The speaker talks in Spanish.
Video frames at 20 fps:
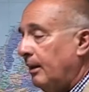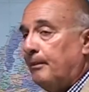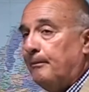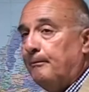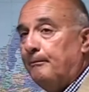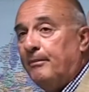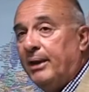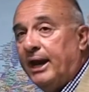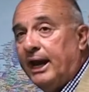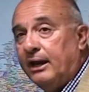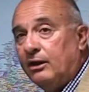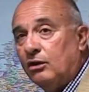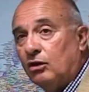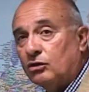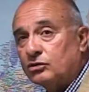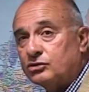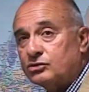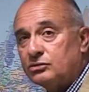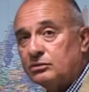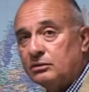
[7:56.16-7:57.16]

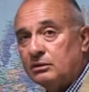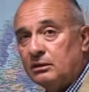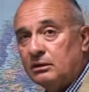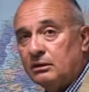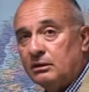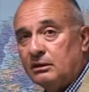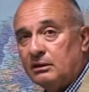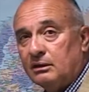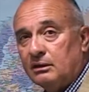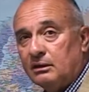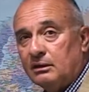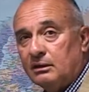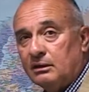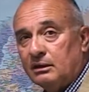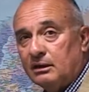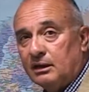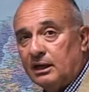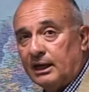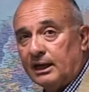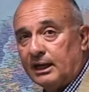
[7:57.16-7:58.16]
menos
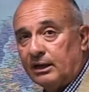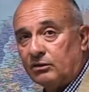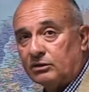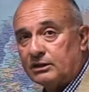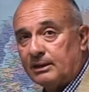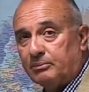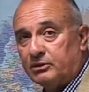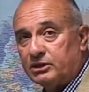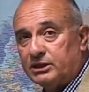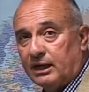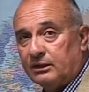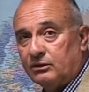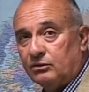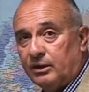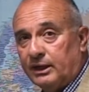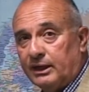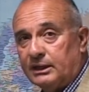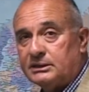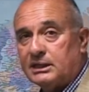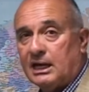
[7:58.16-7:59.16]
el que no está apoyando
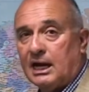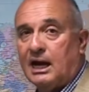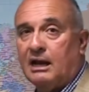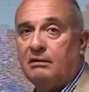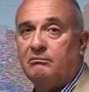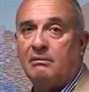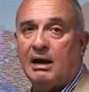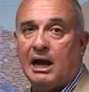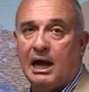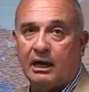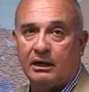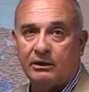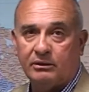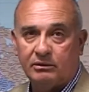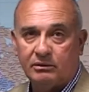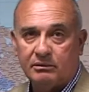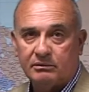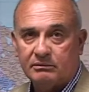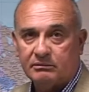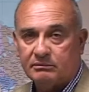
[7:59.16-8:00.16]
es
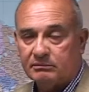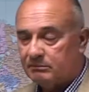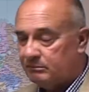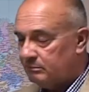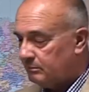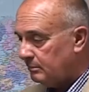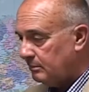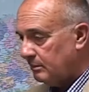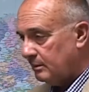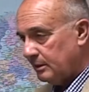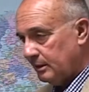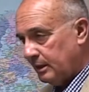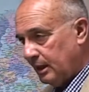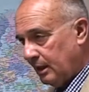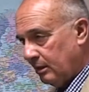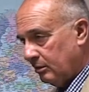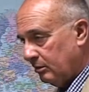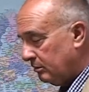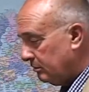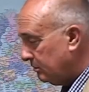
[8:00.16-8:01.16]
Almagro. Digo,